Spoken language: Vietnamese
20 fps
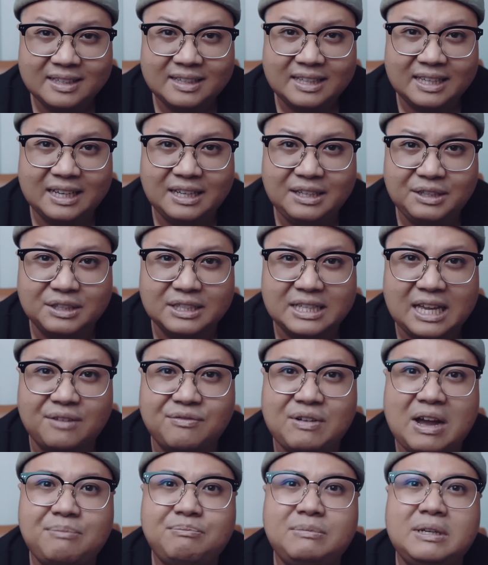thì cái người thầy
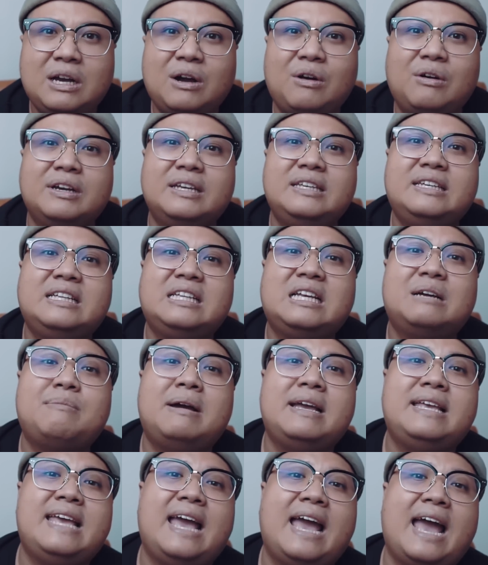pháp mới ngồi trên cái
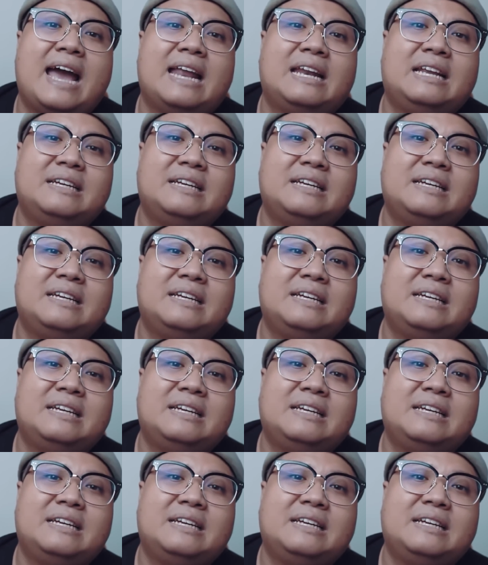mái nhà